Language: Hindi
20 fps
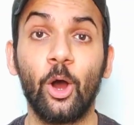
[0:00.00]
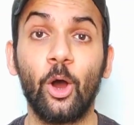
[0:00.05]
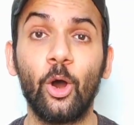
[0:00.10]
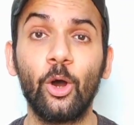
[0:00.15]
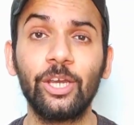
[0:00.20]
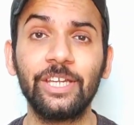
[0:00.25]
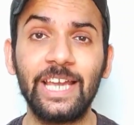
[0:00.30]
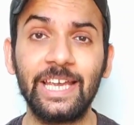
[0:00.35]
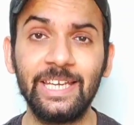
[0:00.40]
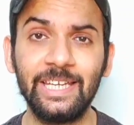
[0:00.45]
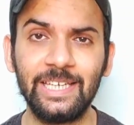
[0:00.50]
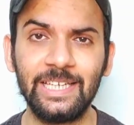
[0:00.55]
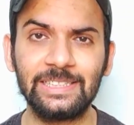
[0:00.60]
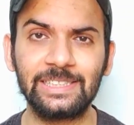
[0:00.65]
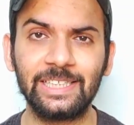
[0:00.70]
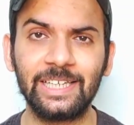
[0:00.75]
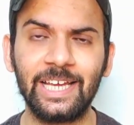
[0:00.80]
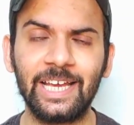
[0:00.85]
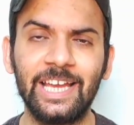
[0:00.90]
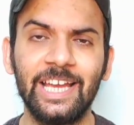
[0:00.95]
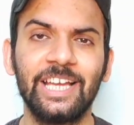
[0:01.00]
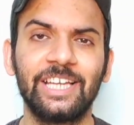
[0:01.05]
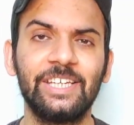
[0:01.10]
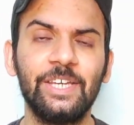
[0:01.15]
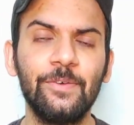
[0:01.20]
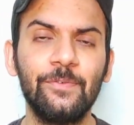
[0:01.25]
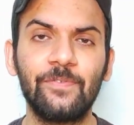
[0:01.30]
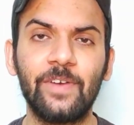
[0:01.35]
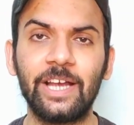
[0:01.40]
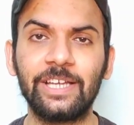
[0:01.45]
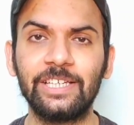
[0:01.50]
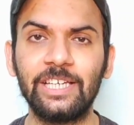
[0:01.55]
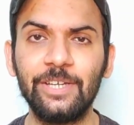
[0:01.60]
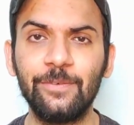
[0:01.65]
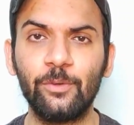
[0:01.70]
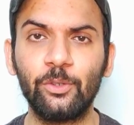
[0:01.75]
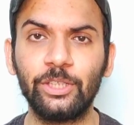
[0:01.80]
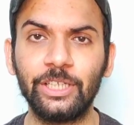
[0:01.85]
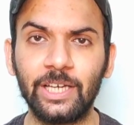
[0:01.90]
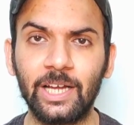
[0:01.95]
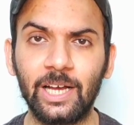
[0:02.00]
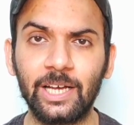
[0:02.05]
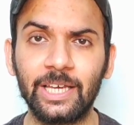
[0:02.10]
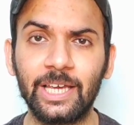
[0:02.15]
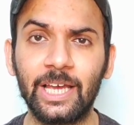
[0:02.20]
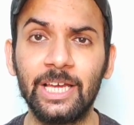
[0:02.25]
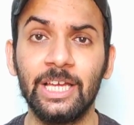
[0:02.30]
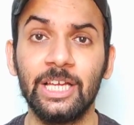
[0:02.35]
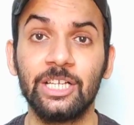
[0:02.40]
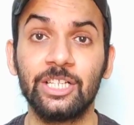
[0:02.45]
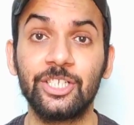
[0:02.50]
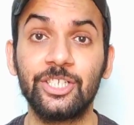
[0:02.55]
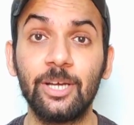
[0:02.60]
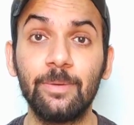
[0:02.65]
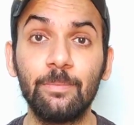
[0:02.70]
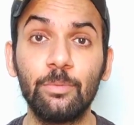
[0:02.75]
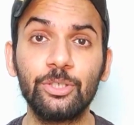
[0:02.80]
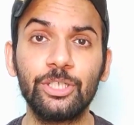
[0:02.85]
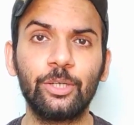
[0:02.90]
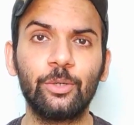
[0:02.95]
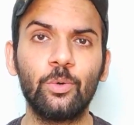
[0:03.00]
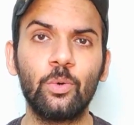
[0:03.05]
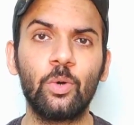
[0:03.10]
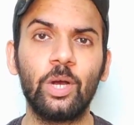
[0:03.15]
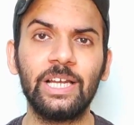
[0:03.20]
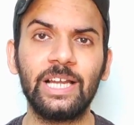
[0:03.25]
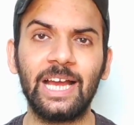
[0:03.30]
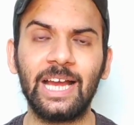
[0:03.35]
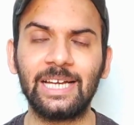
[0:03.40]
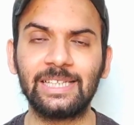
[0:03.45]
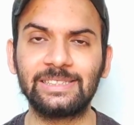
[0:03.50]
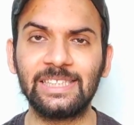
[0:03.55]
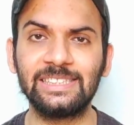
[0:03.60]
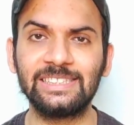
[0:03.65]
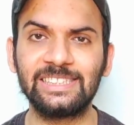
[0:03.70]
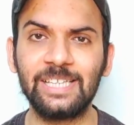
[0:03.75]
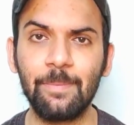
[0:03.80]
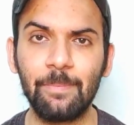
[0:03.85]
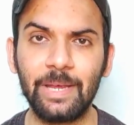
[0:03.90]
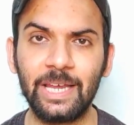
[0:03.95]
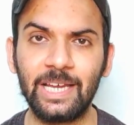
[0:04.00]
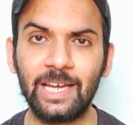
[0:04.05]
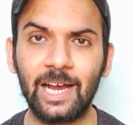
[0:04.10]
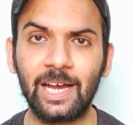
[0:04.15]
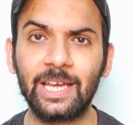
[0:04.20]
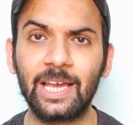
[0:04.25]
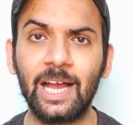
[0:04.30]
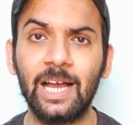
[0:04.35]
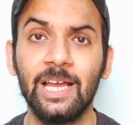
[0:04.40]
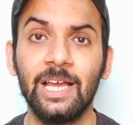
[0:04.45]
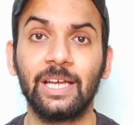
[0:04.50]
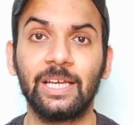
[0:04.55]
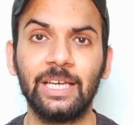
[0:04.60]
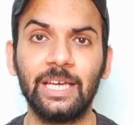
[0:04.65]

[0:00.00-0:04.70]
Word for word: और यही रीज़न है कि फाइनली वो दिन आ गया है जब मुझे गूगल एडसेंस से मेल आ गया